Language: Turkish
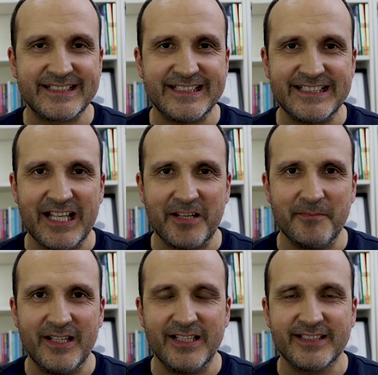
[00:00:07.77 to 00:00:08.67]

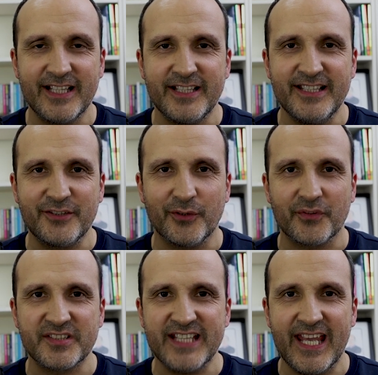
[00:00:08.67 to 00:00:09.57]
sizlerle birlikte
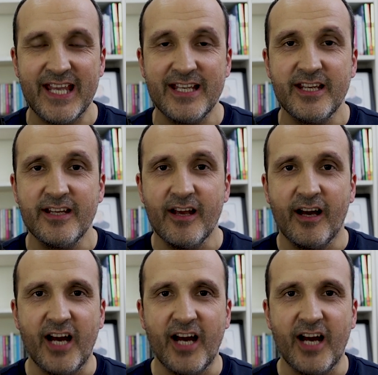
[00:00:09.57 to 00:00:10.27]
Nikon Z50